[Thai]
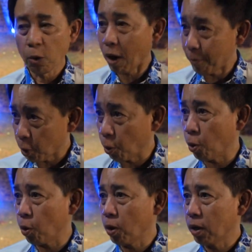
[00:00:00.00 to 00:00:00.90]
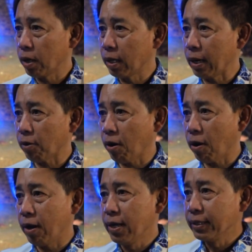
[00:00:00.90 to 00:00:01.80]
ความรู้ แล้วก็
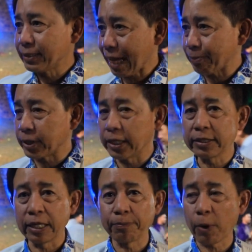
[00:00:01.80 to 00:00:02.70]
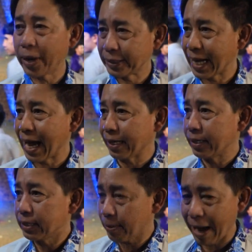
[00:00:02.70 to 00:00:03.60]
ซาบซึ้งถึงประวัติศาสตร์
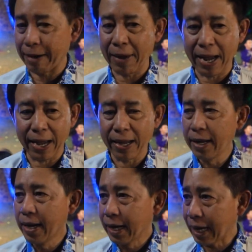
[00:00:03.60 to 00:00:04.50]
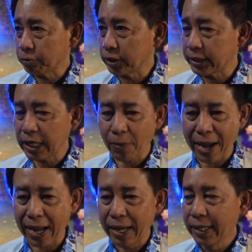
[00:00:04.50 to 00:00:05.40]
ที่ผ่านมา เราจึงเชื่อ
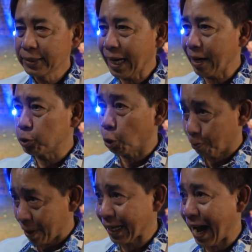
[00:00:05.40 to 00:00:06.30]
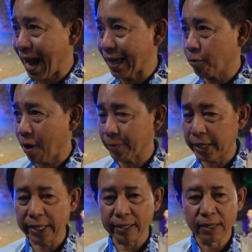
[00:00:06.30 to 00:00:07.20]
ว่าถ้าเราจุดประกายความ
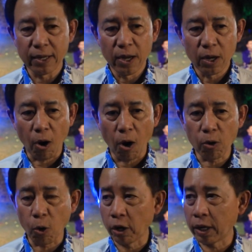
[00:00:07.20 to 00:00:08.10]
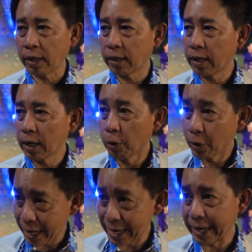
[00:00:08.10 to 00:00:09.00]
คิดของคนรุ่
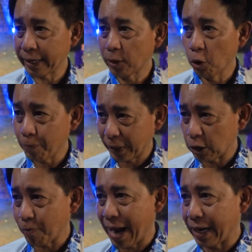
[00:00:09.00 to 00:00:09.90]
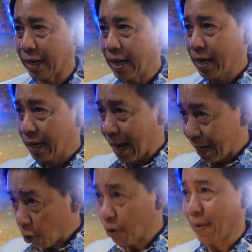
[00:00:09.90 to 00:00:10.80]
นอดีตรุ่นปัจจุบันและ
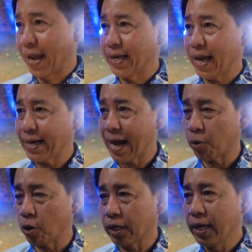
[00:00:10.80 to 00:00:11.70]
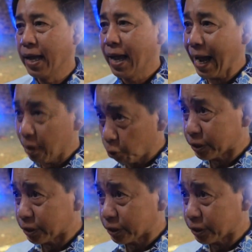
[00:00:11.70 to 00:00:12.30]
รุ่นใหม่ในอนาคต ให้รู้